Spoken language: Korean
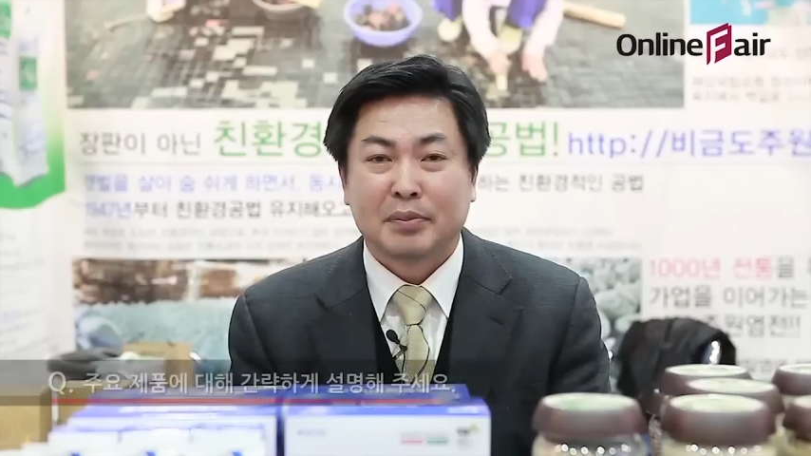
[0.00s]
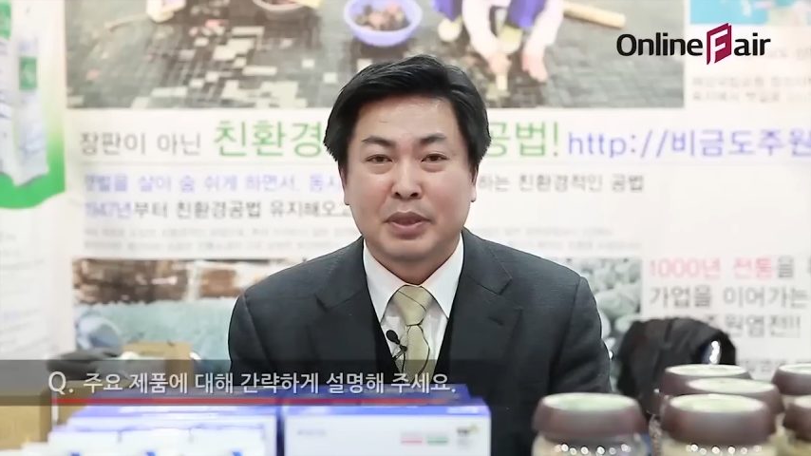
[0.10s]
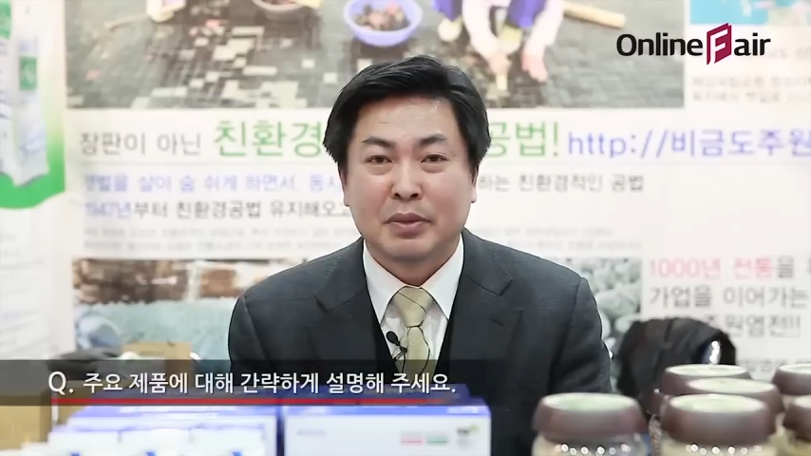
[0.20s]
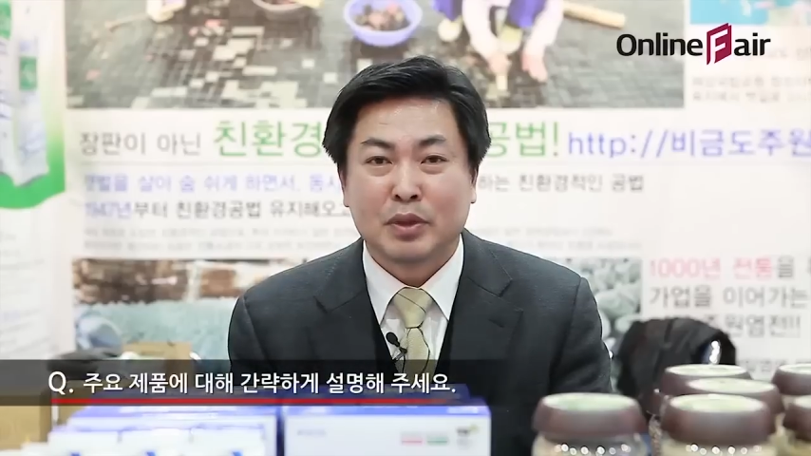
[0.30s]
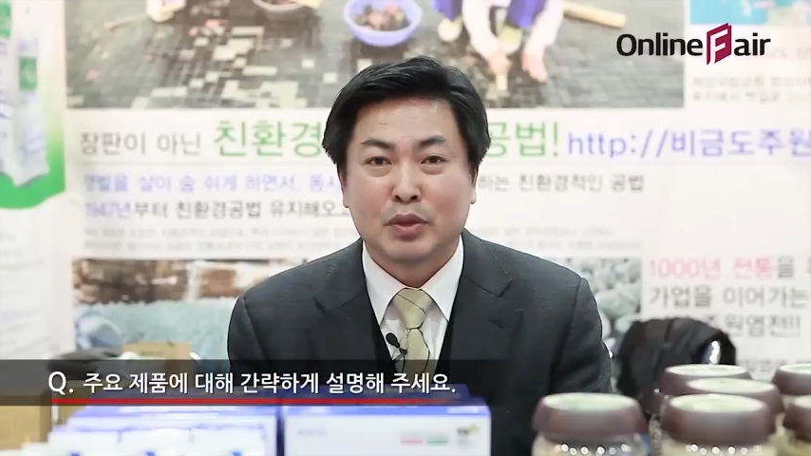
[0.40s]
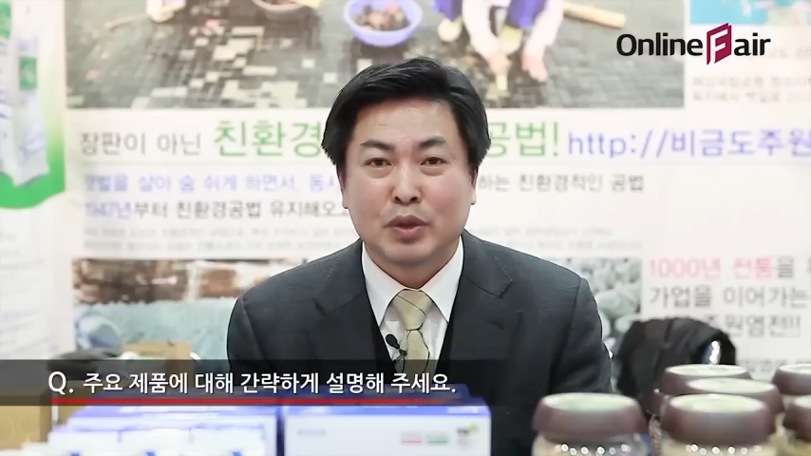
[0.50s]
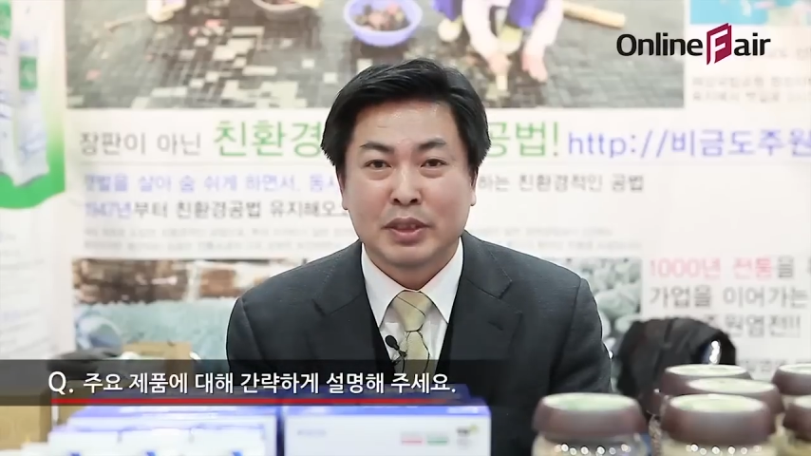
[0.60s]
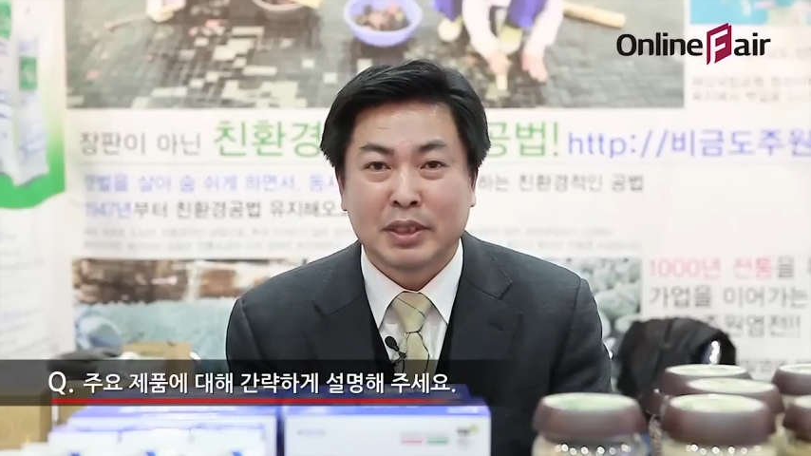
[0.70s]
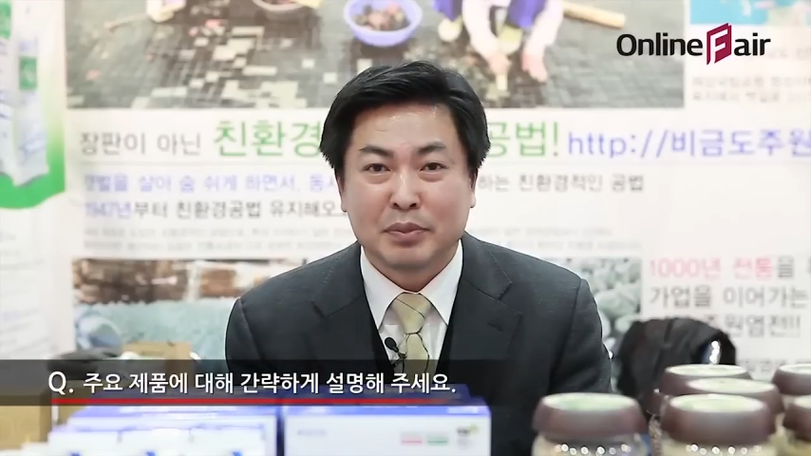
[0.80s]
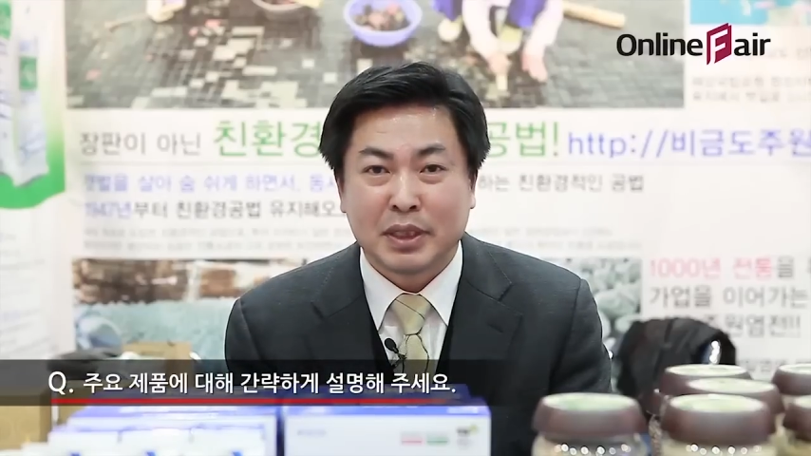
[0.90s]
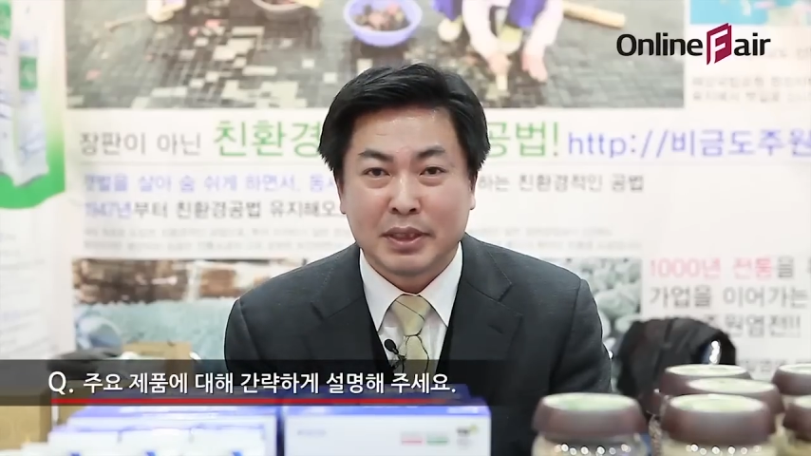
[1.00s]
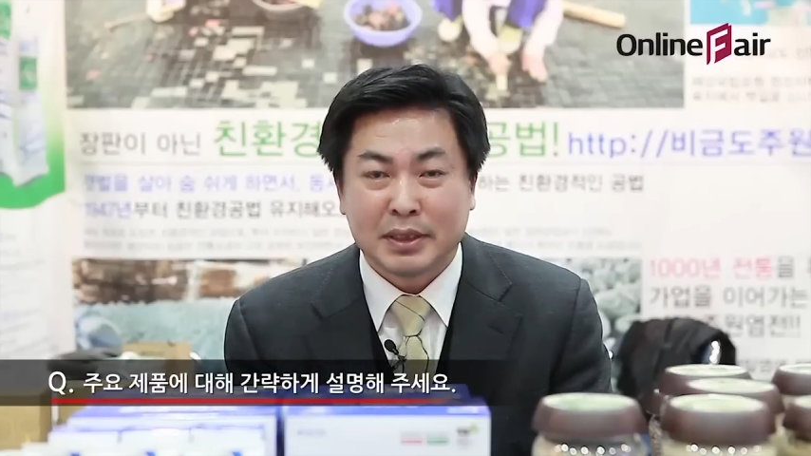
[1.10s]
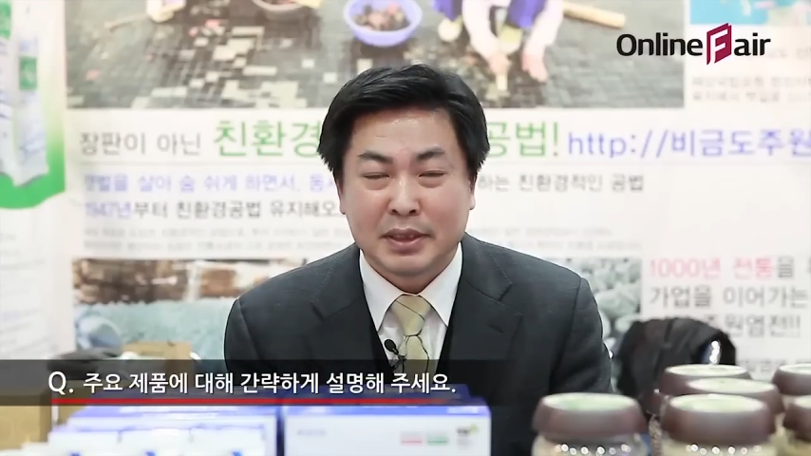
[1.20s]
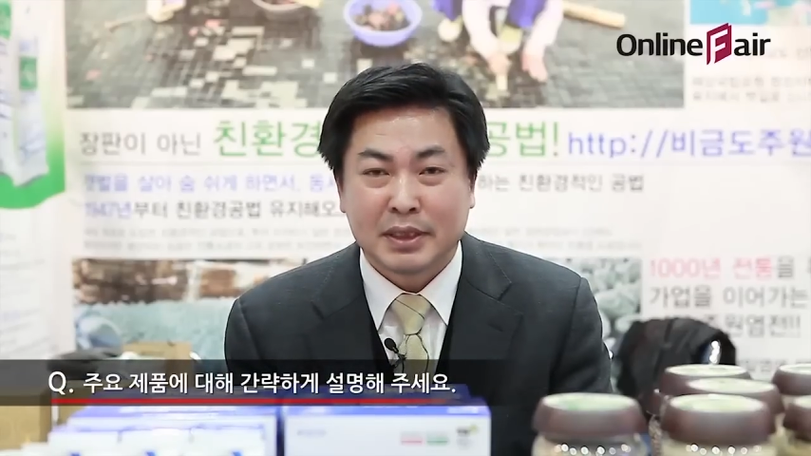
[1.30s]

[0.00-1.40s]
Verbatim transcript: 지금도 주원점전